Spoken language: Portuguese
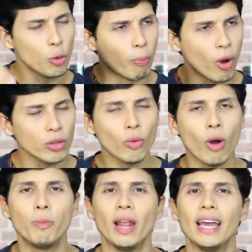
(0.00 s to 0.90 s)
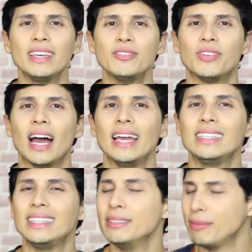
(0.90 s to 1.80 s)
tu bota um all black e vai
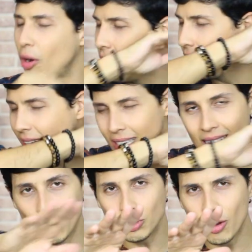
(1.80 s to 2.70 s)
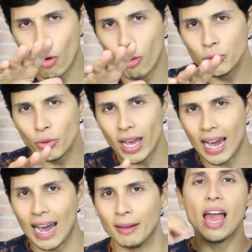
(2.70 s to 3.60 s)
que, ó, não tem como tu
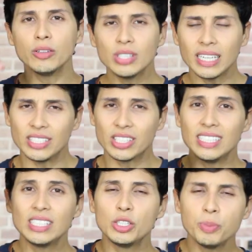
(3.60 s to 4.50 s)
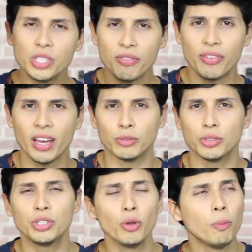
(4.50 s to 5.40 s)
errar. É o seguinte, nesse tipo de
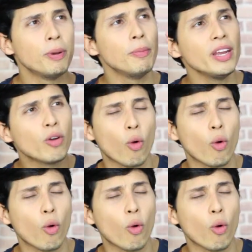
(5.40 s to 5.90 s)
evento, estilo primeiro